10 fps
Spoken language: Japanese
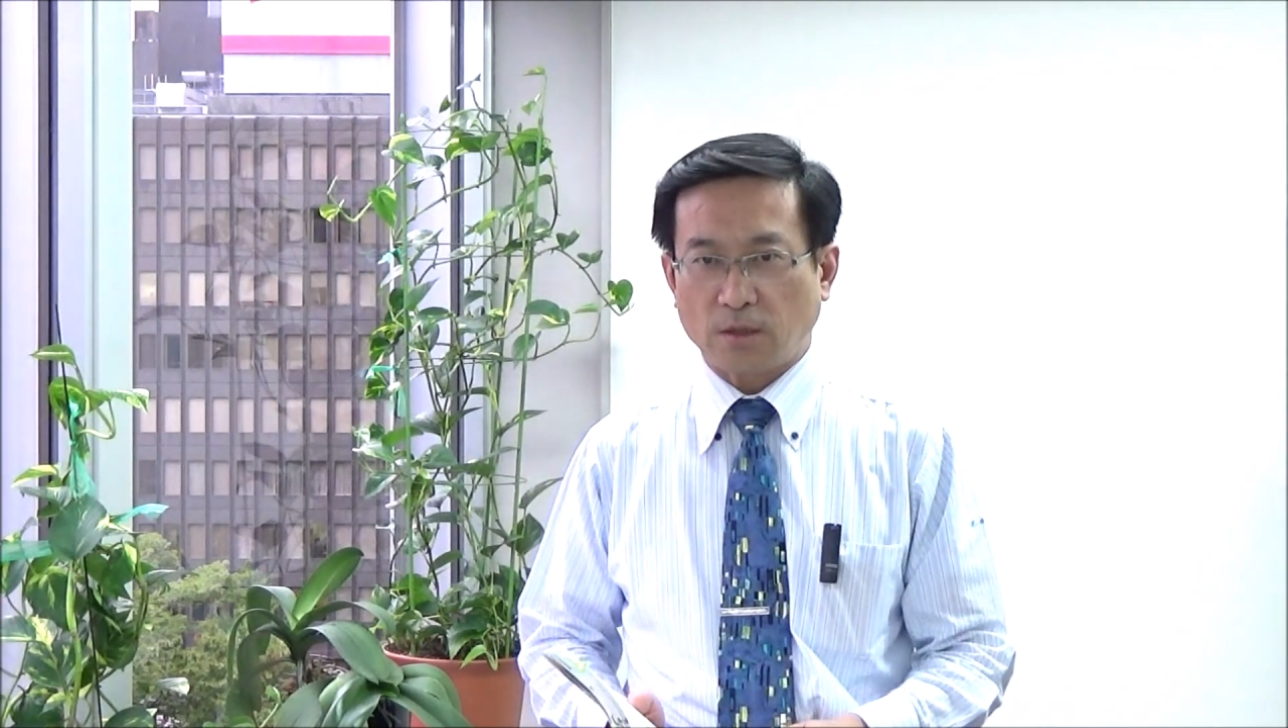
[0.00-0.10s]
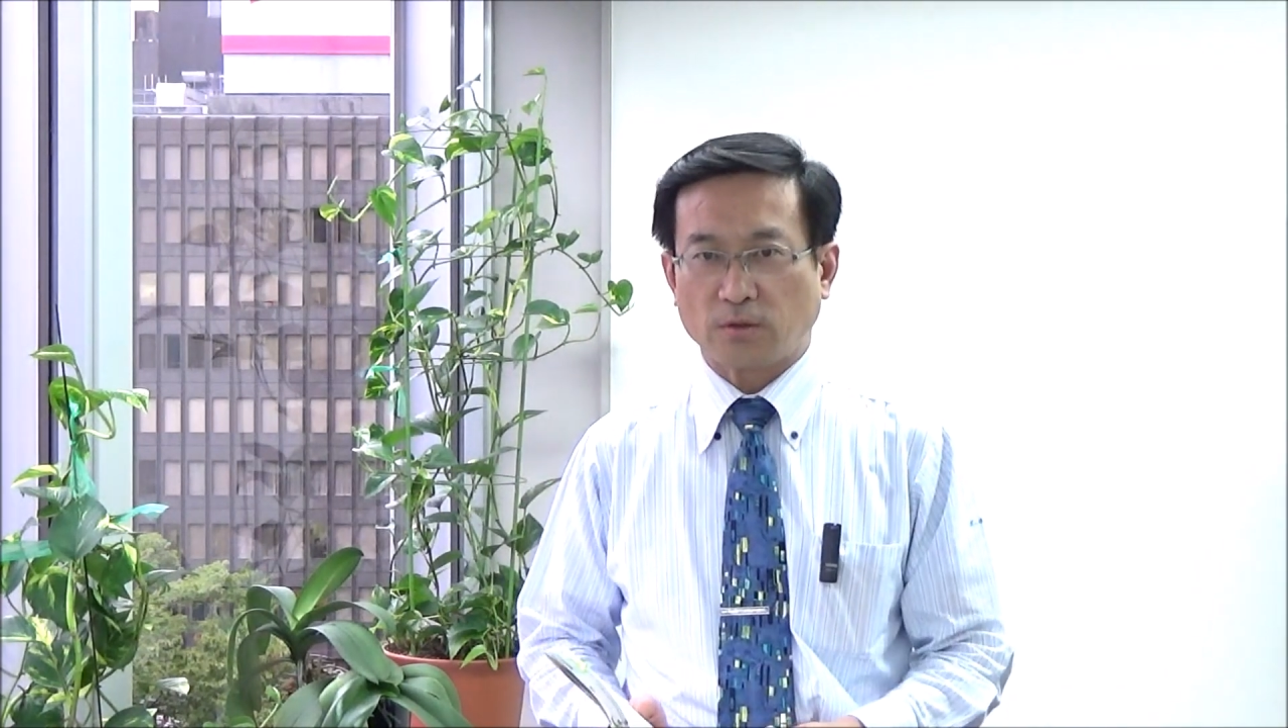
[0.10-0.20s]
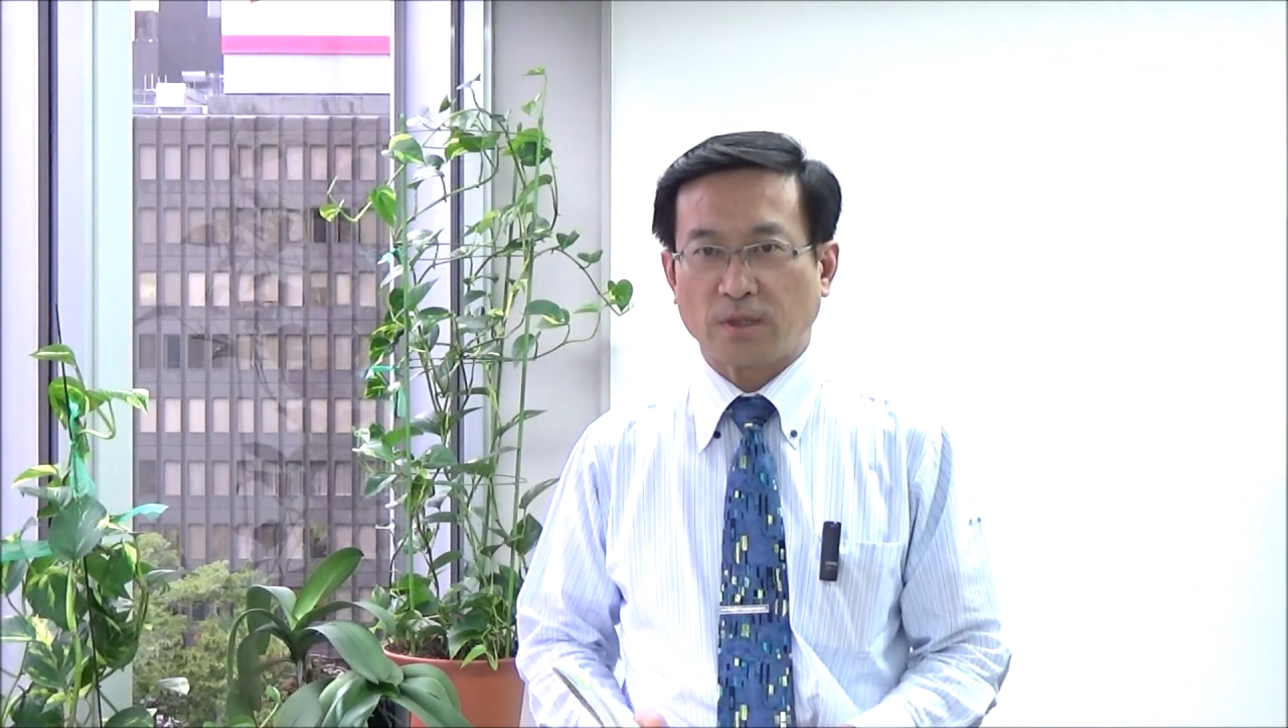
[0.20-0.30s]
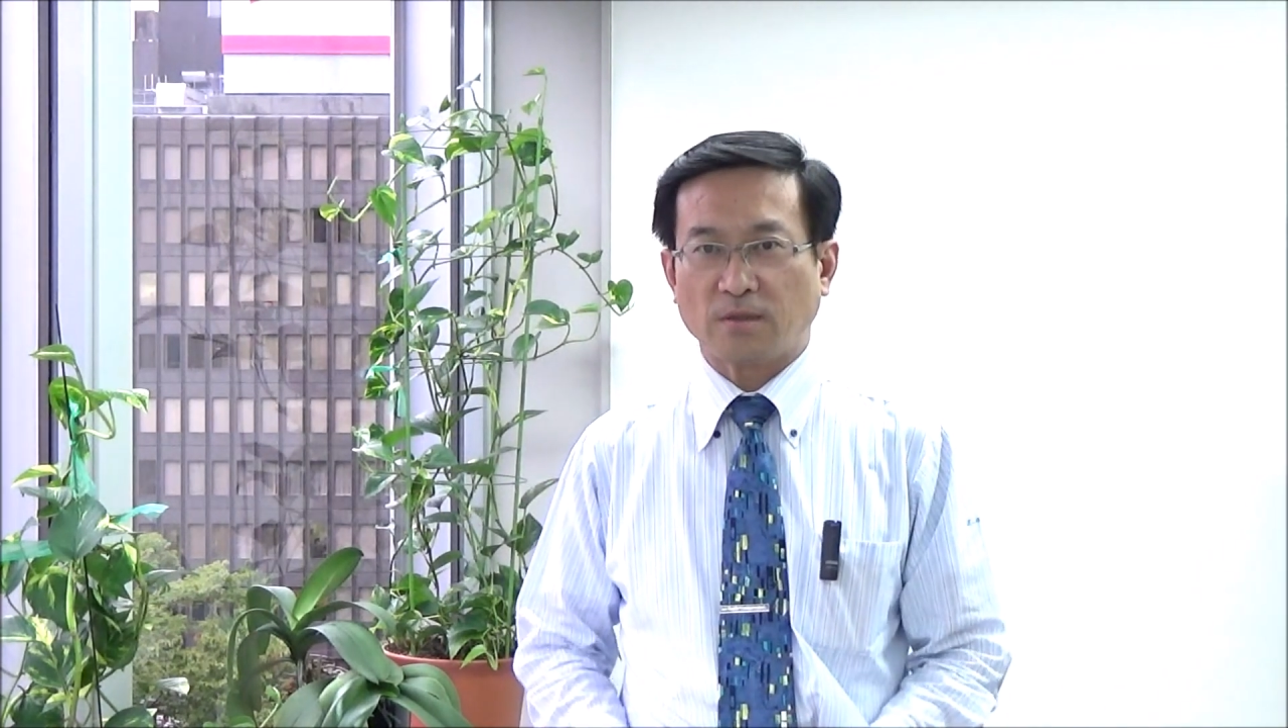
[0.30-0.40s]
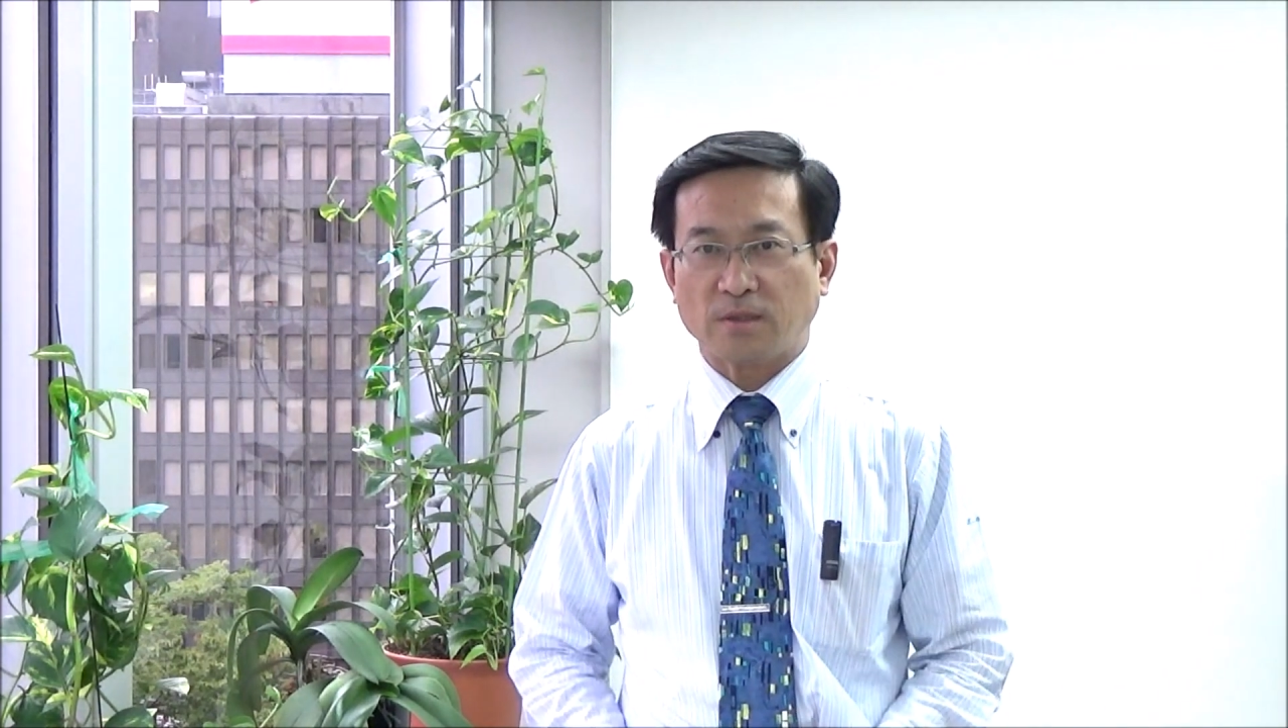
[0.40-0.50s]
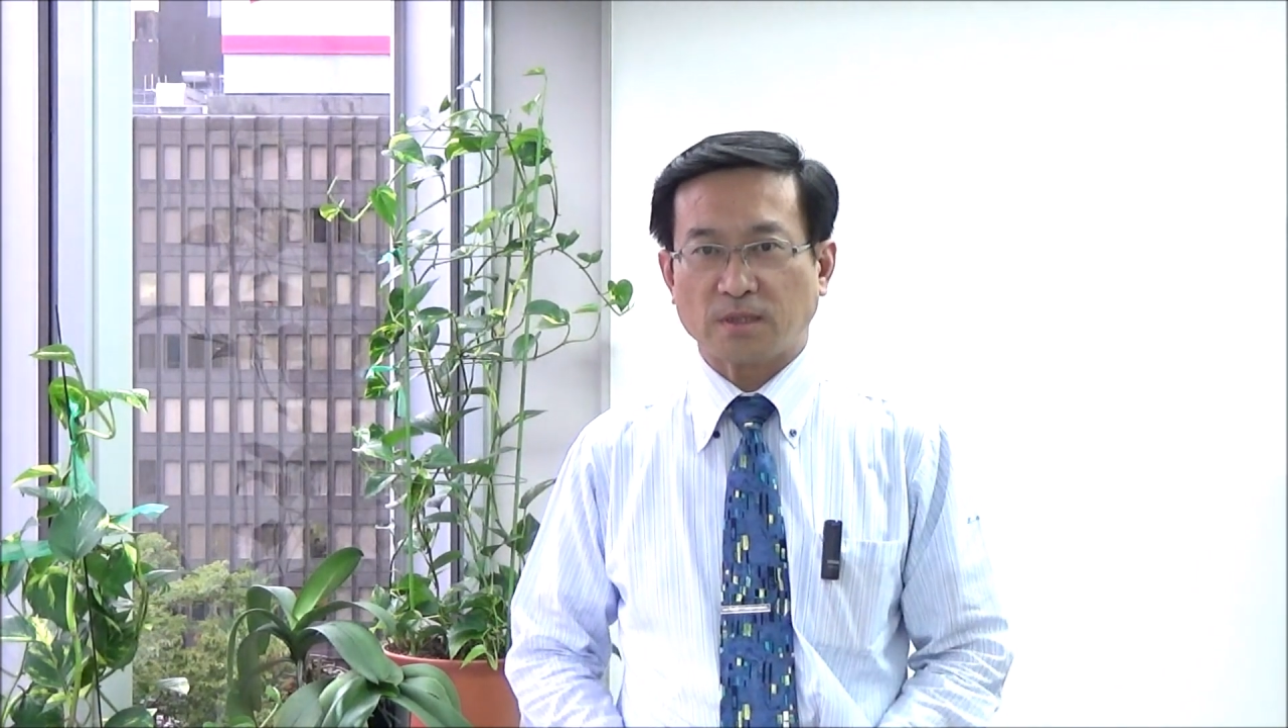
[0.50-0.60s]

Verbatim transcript: て言ってるん